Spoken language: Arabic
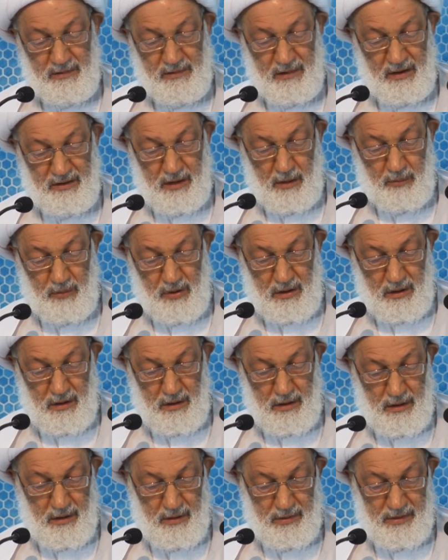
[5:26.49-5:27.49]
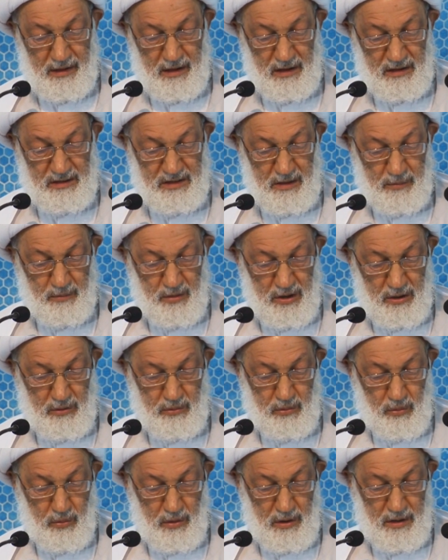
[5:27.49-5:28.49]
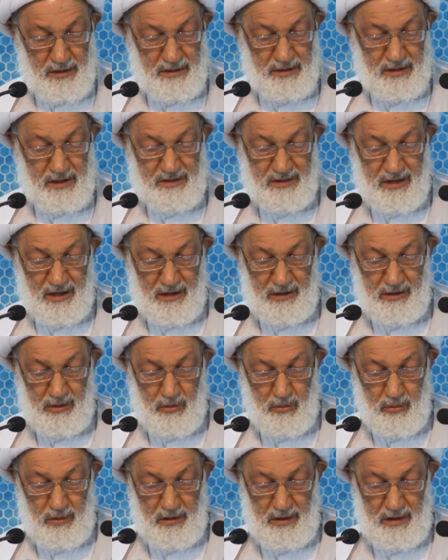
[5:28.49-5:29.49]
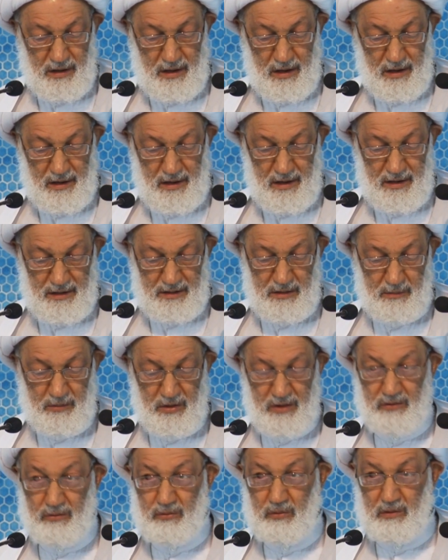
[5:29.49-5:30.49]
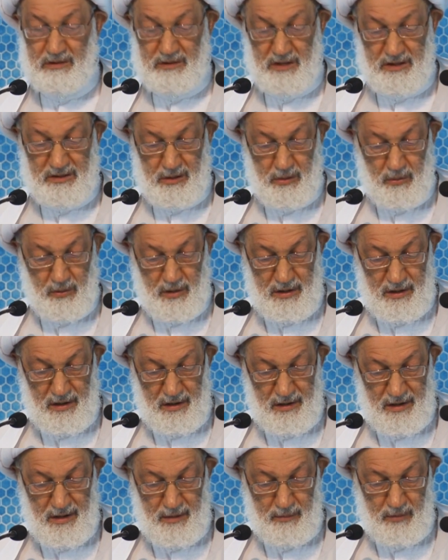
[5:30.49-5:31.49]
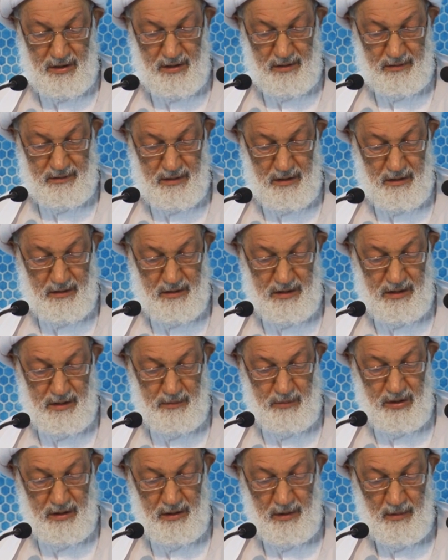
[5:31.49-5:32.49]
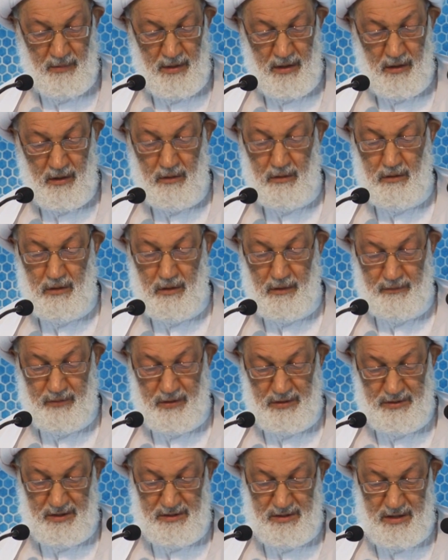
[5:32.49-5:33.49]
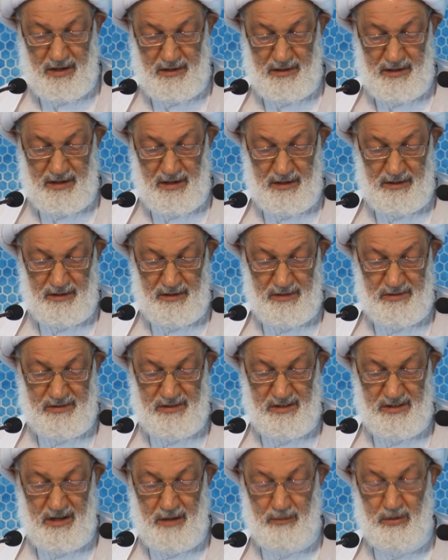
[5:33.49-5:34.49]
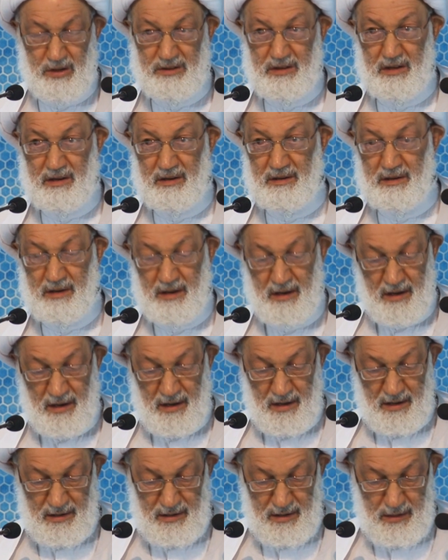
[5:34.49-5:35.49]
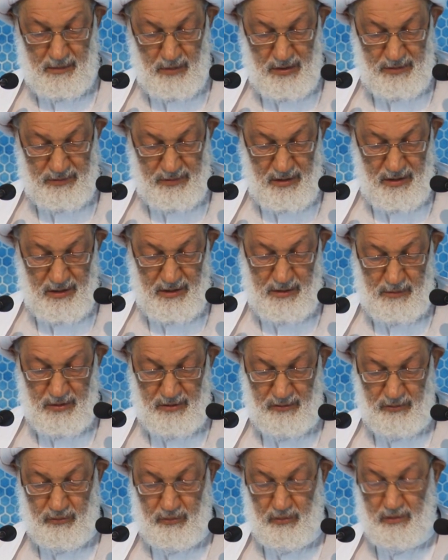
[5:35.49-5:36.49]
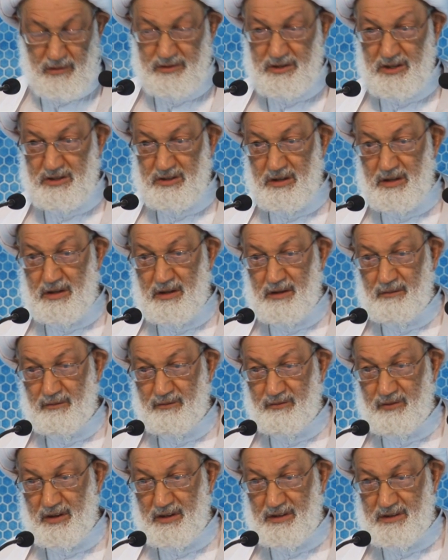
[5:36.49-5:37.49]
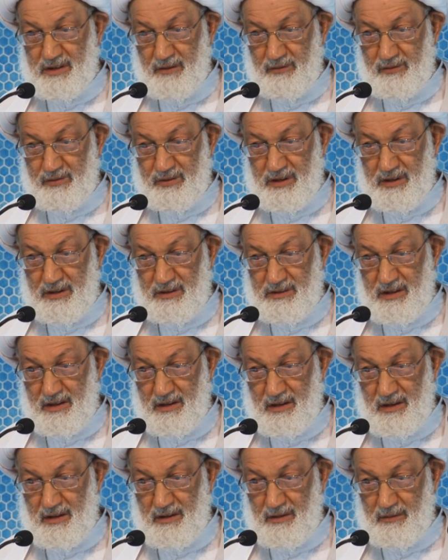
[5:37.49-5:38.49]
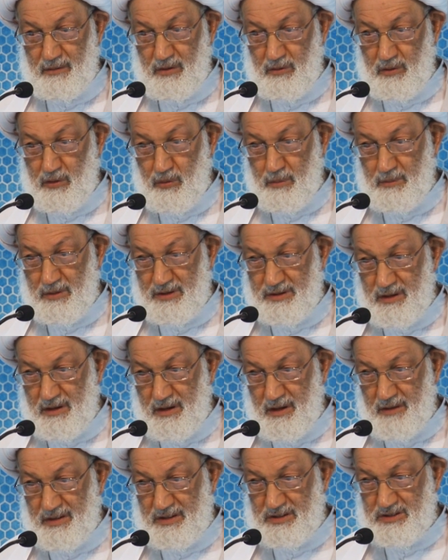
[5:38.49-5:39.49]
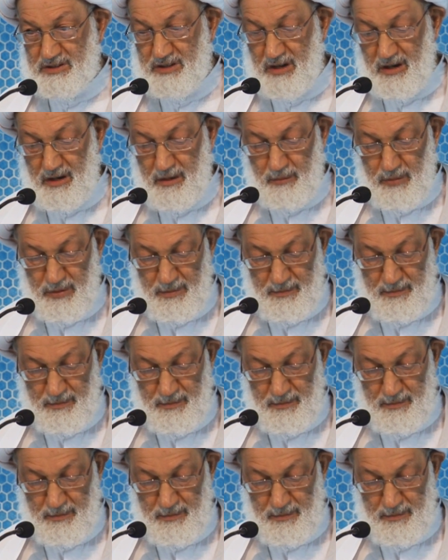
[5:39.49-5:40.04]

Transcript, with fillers: ستبقى هذه الجبهة واعية لكل ألاعب السلطة وإعلامها التخريبي رافضة لأي استجابة لمطالب السلطة في تفتيتها لحمة هذا الشعب